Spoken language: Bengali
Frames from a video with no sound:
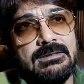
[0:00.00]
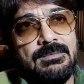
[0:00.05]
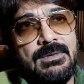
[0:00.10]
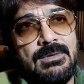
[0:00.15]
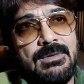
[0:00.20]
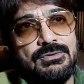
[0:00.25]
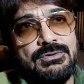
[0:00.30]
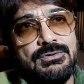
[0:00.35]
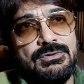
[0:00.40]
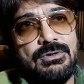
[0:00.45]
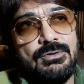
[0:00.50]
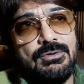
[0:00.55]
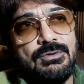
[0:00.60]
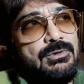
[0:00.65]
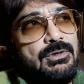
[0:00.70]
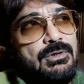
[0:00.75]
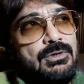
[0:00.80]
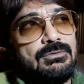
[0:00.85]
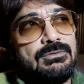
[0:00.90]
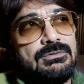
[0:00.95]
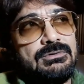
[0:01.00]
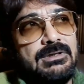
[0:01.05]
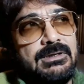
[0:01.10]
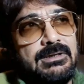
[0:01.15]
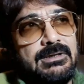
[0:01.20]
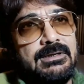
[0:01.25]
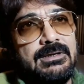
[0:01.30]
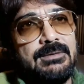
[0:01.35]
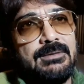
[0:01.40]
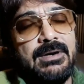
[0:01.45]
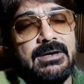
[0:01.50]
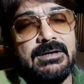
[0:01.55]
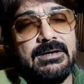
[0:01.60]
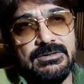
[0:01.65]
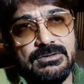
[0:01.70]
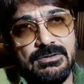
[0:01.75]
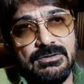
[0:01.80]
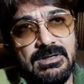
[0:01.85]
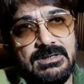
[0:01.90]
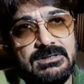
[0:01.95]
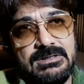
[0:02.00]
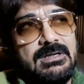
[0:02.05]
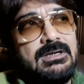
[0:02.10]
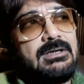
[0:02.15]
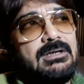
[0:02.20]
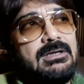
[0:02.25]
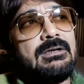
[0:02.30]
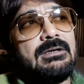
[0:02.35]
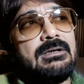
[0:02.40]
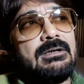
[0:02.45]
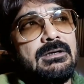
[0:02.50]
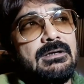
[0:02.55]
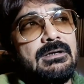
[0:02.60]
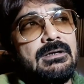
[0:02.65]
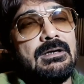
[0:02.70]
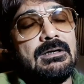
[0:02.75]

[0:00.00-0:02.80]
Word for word: একটা মানুষকে অভিনয় করতে গেলে প্রেডিক্ট করা যায়